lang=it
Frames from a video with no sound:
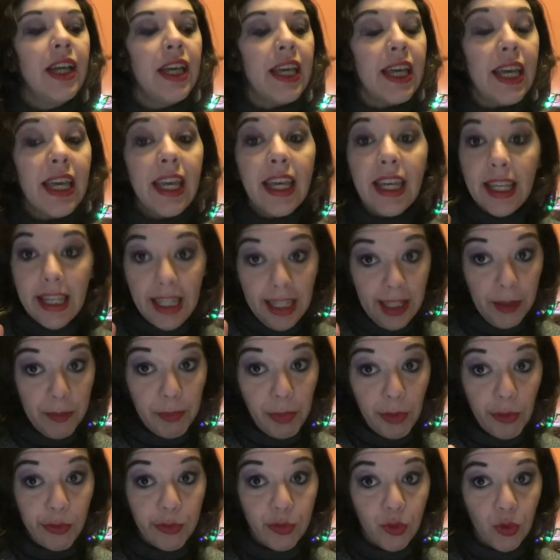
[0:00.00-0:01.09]
e il
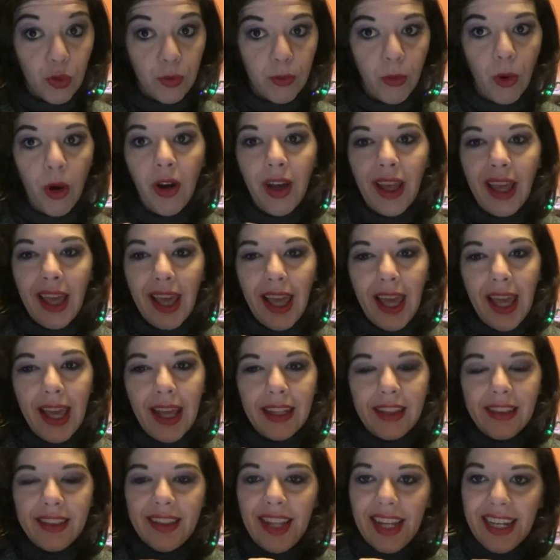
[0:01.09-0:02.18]
profumo
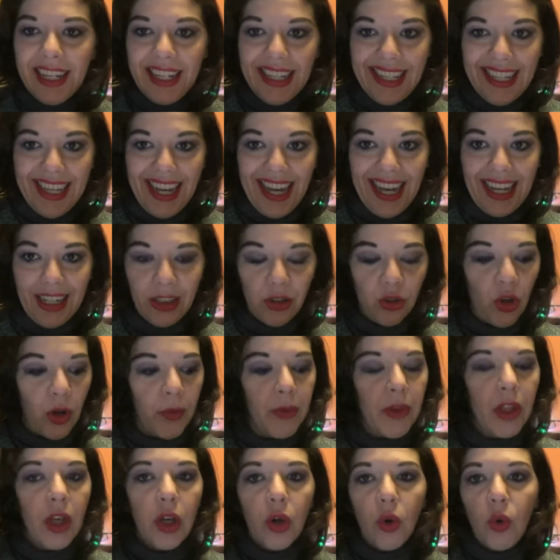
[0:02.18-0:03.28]
è
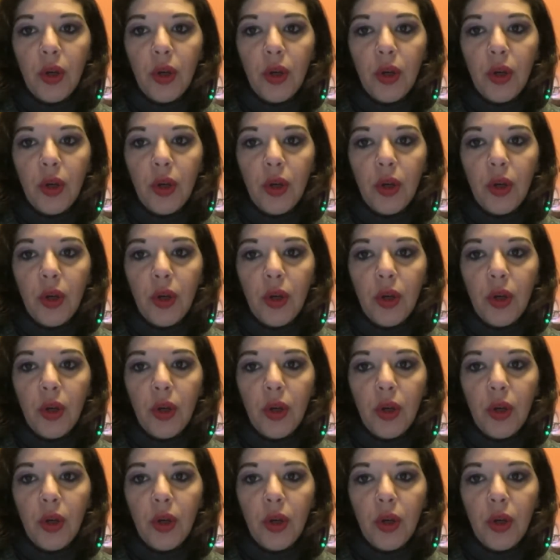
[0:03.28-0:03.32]
delicato,